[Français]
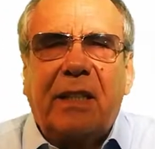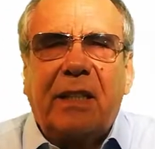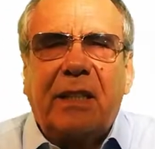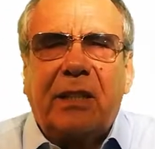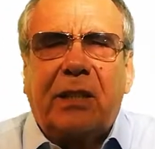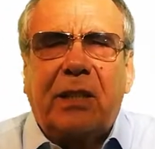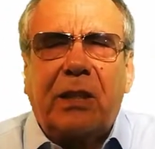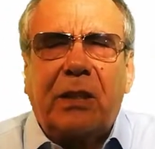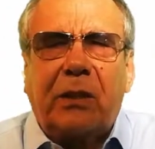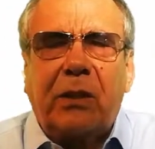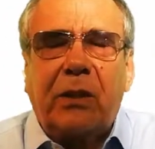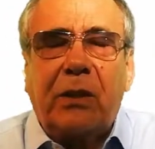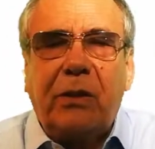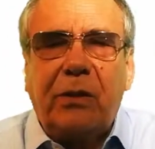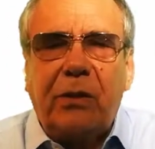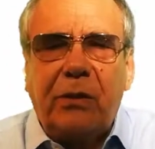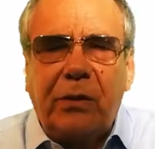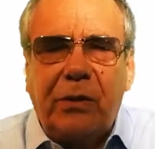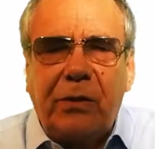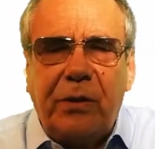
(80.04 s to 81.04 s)
C'est
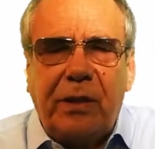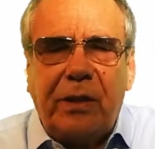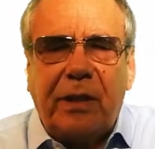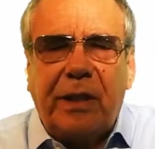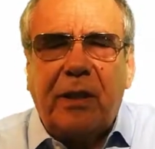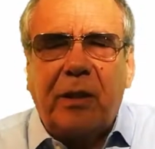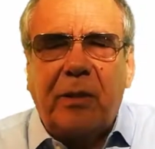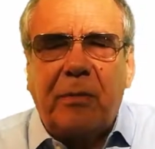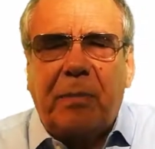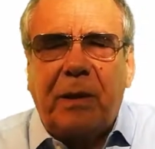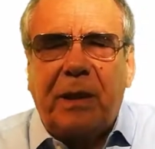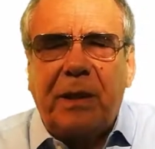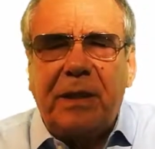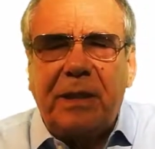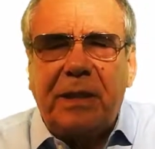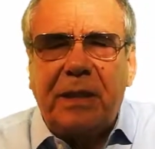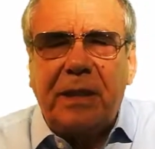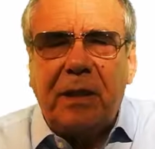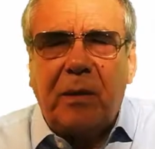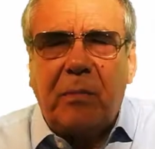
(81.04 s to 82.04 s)
un honneur et un
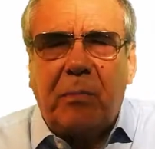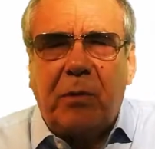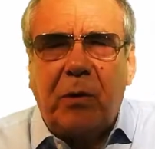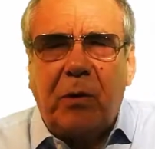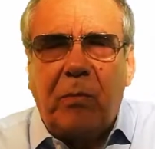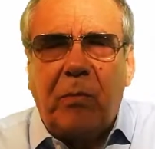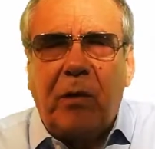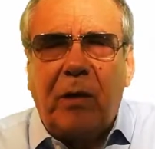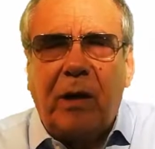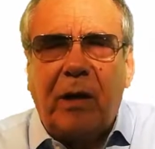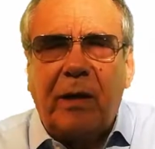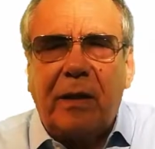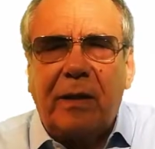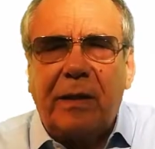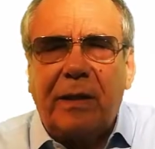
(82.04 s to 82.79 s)
plaisir pour moi